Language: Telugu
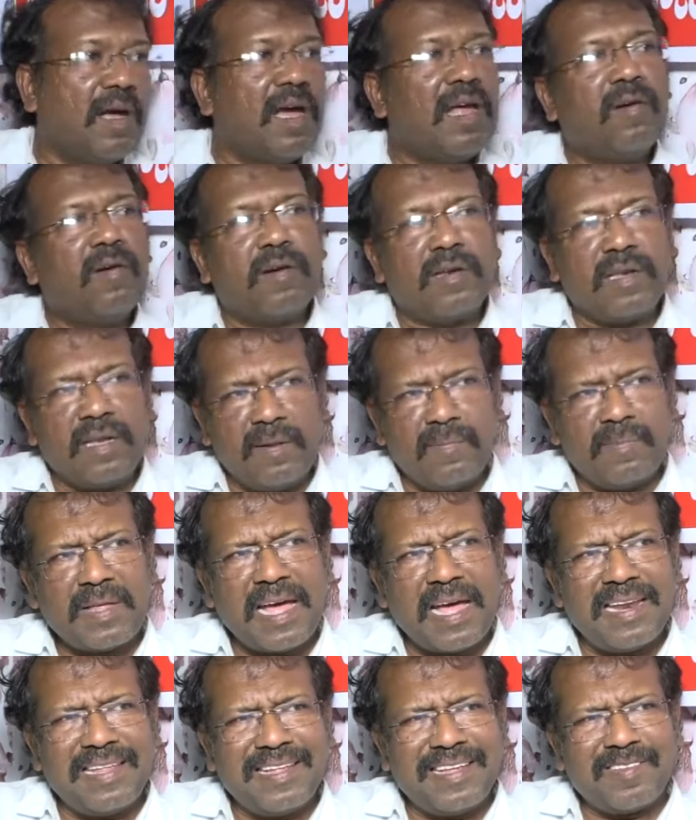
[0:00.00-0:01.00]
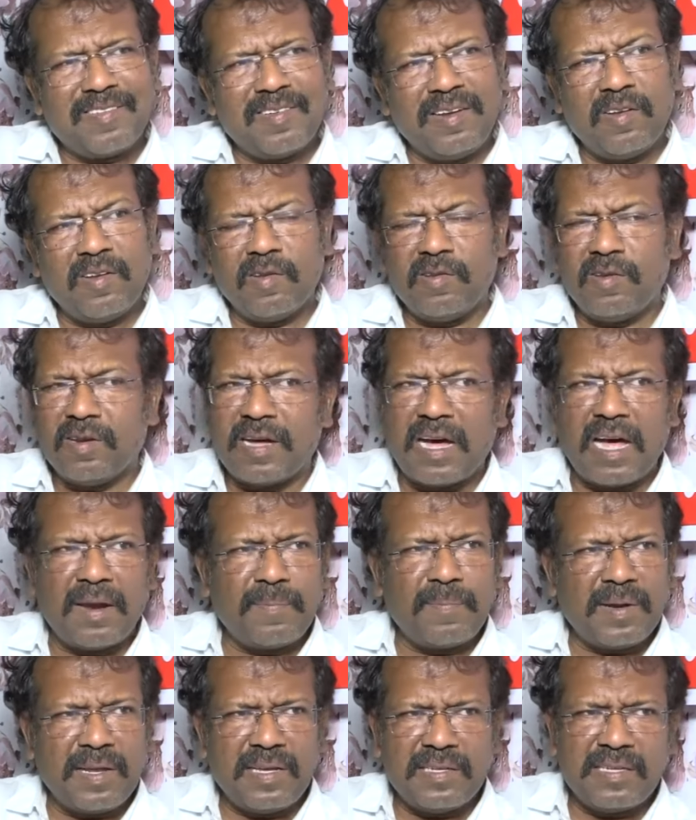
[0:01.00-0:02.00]
అని ఒక టీం తయారు చేసుకో ఈరోజు
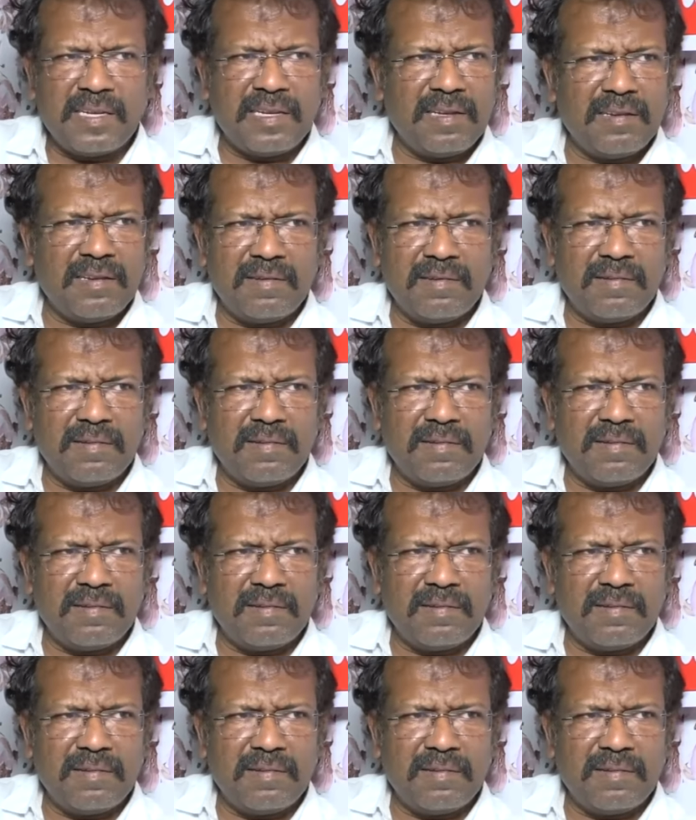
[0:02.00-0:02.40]
కార్పొరేషన్